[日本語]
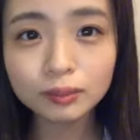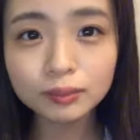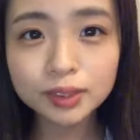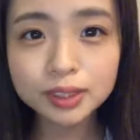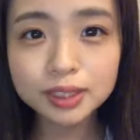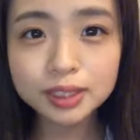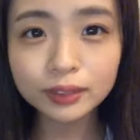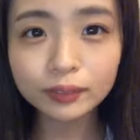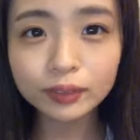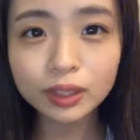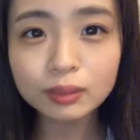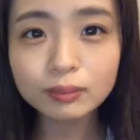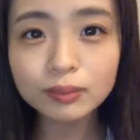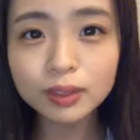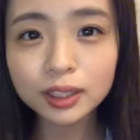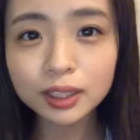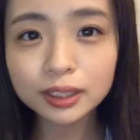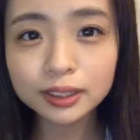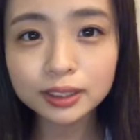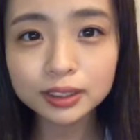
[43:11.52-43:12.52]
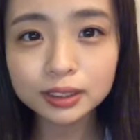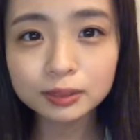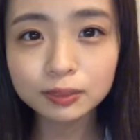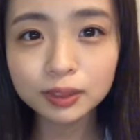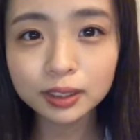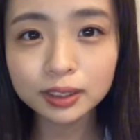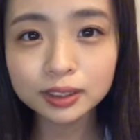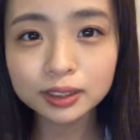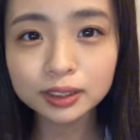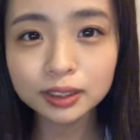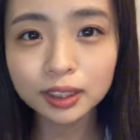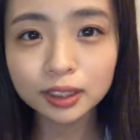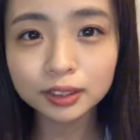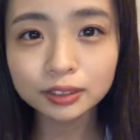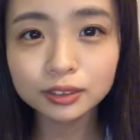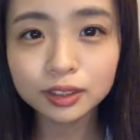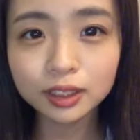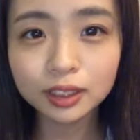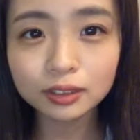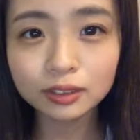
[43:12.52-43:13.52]
うちに横浜アリーナは素晴らしい会
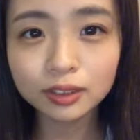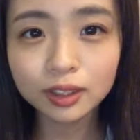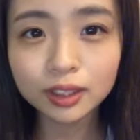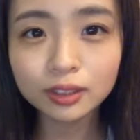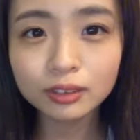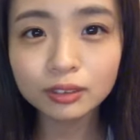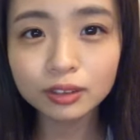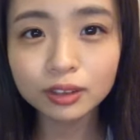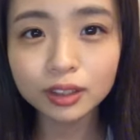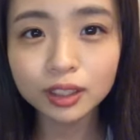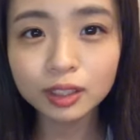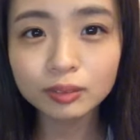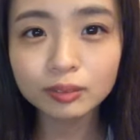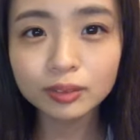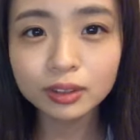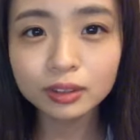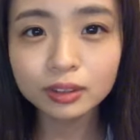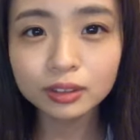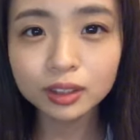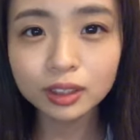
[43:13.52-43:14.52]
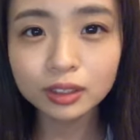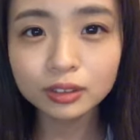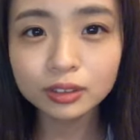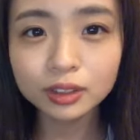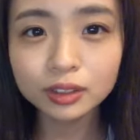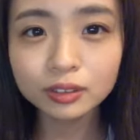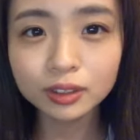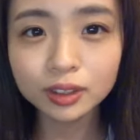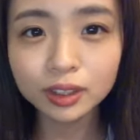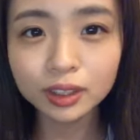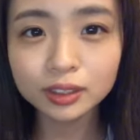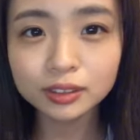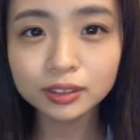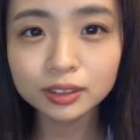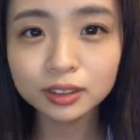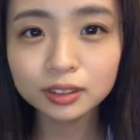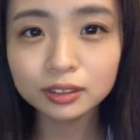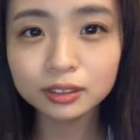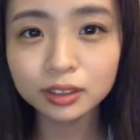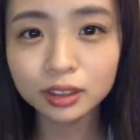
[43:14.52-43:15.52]
場だけどアイドルがライブやるにはでか
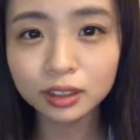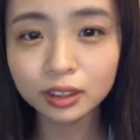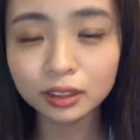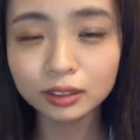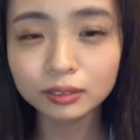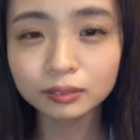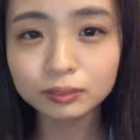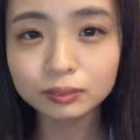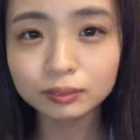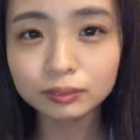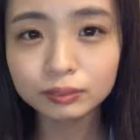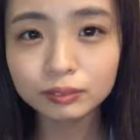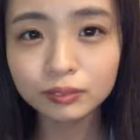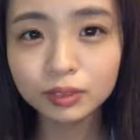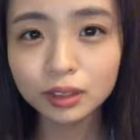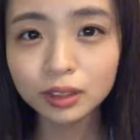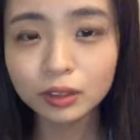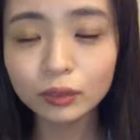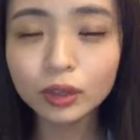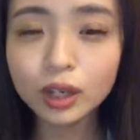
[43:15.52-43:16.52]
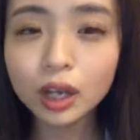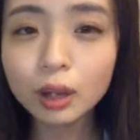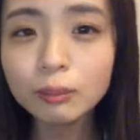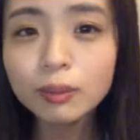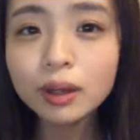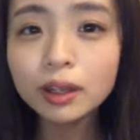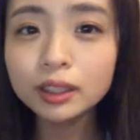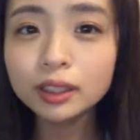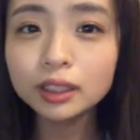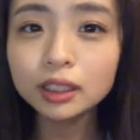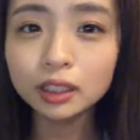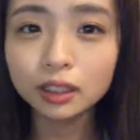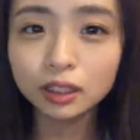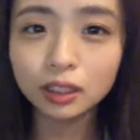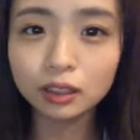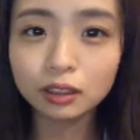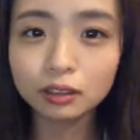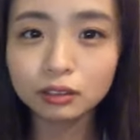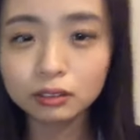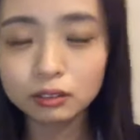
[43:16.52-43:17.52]
すぎるかな横浜アリーナ
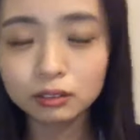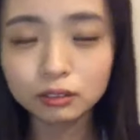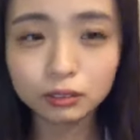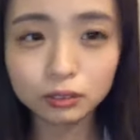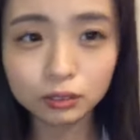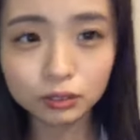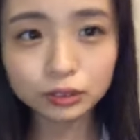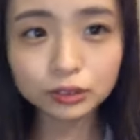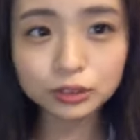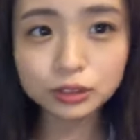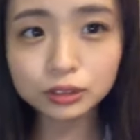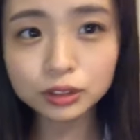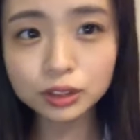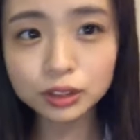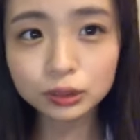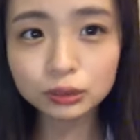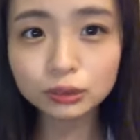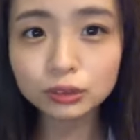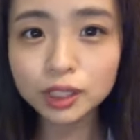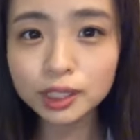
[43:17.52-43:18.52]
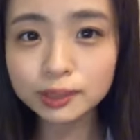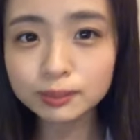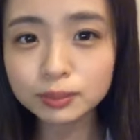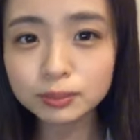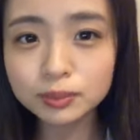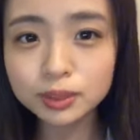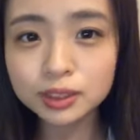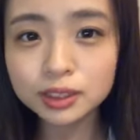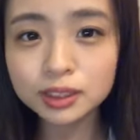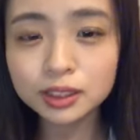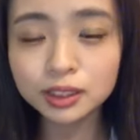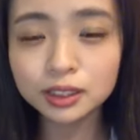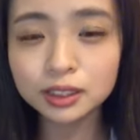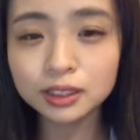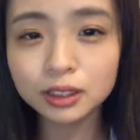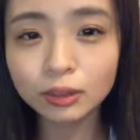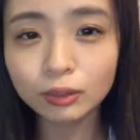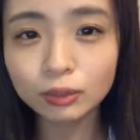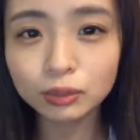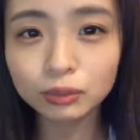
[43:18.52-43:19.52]
ね普通の人のライブ見に
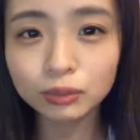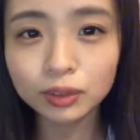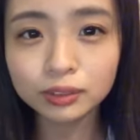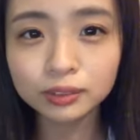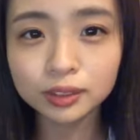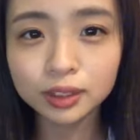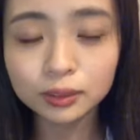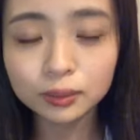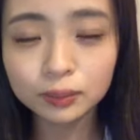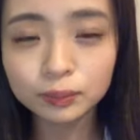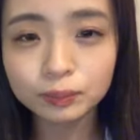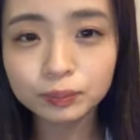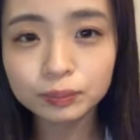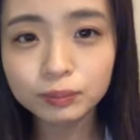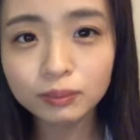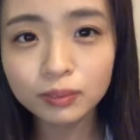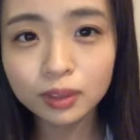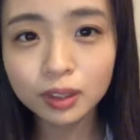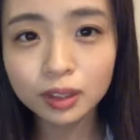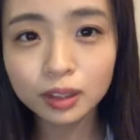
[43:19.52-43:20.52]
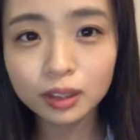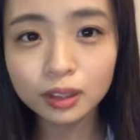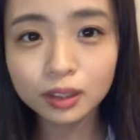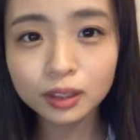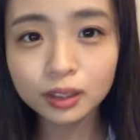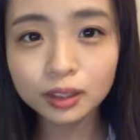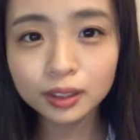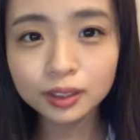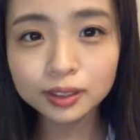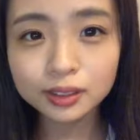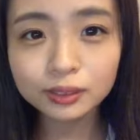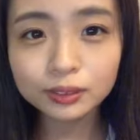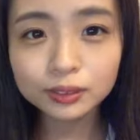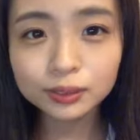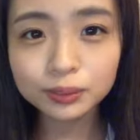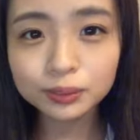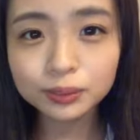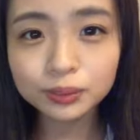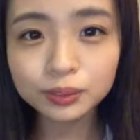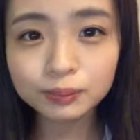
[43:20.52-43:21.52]
行ったことはあるけどイサオ
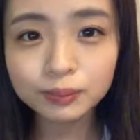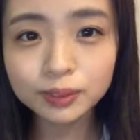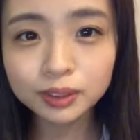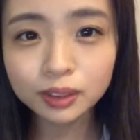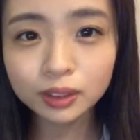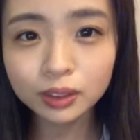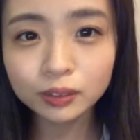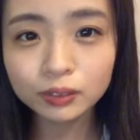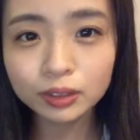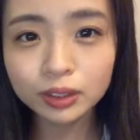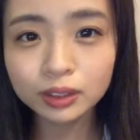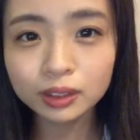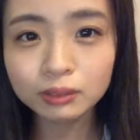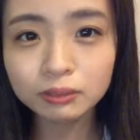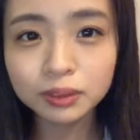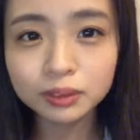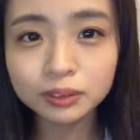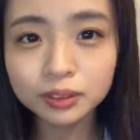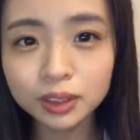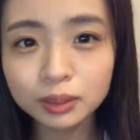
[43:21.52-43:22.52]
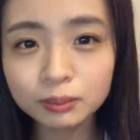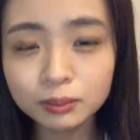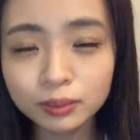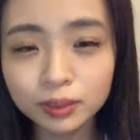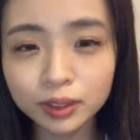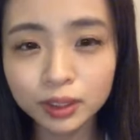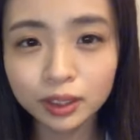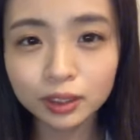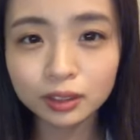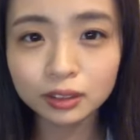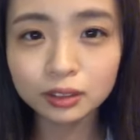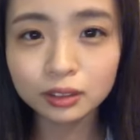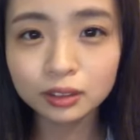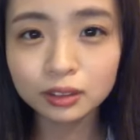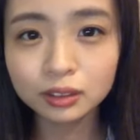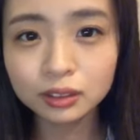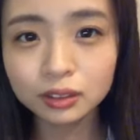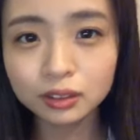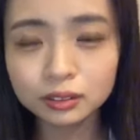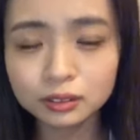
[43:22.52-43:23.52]
そうそうパスタの上の生クリームはね
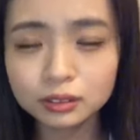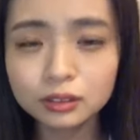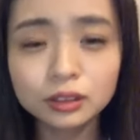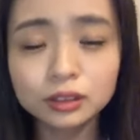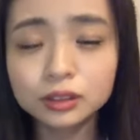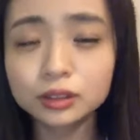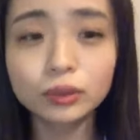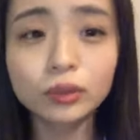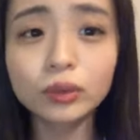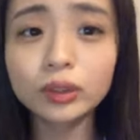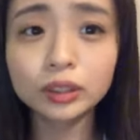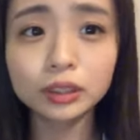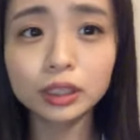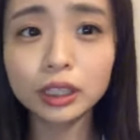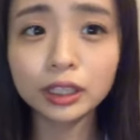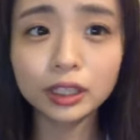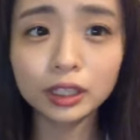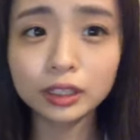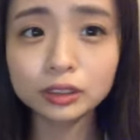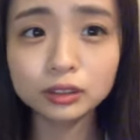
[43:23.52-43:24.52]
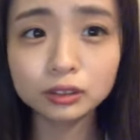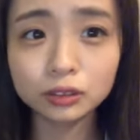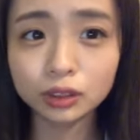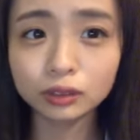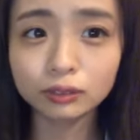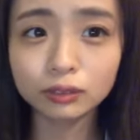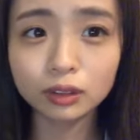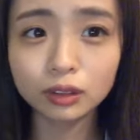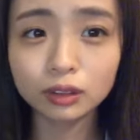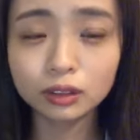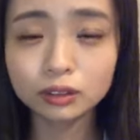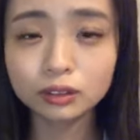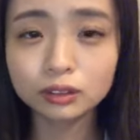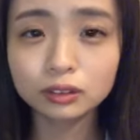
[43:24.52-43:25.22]
うんすごい大変それは